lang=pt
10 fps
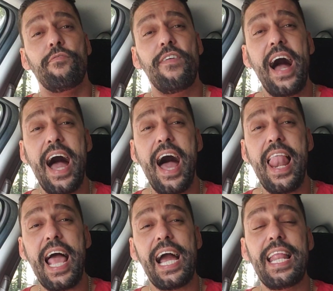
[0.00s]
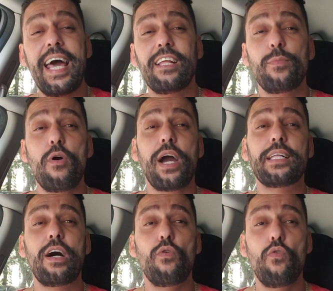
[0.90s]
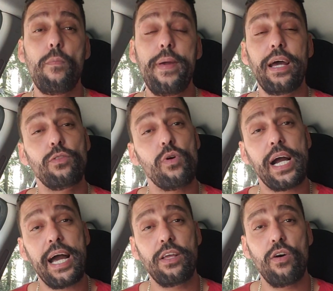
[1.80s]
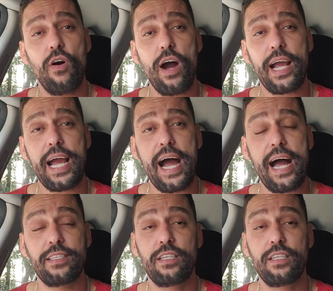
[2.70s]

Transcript: Fala galera do meu canal Uber do Carioca!